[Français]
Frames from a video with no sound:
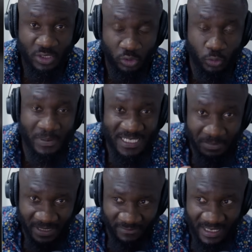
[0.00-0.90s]
des entreprises
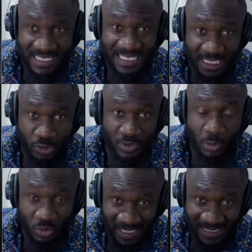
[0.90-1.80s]
privées situées
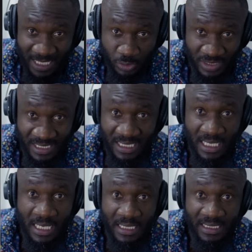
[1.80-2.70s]
aux États-Unis
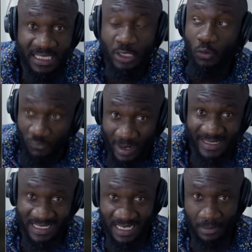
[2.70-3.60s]
qui envoient
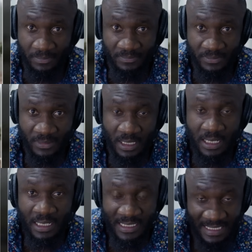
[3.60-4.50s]
des armes
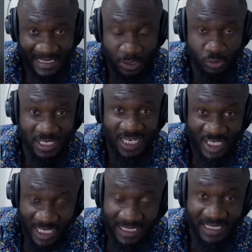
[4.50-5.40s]
les États-Unis
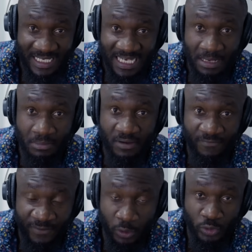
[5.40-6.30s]
achètent des armes
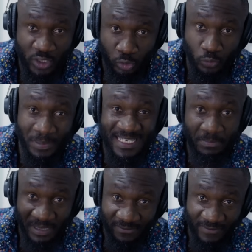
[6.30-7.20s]
venant des entreprises
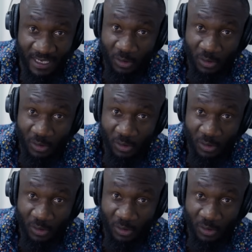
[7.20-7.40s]
privées